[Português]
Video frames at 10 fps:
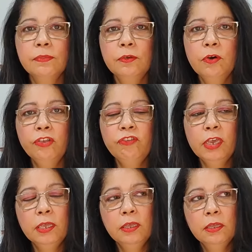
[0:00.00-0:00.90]

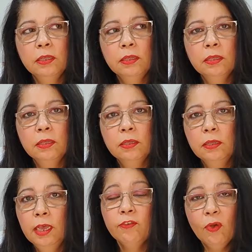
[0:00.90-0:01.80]
Poxa,
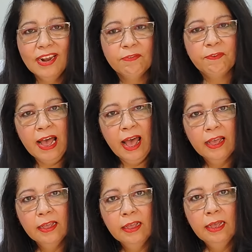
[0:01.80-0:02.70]
é só gravar.
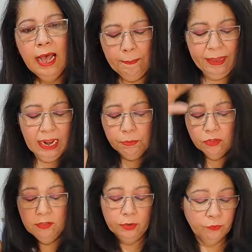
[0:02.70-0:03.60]
Ah, pelo amor
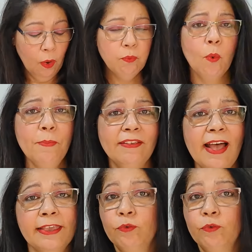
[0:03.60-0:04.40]
de Deus, vou começar aqui.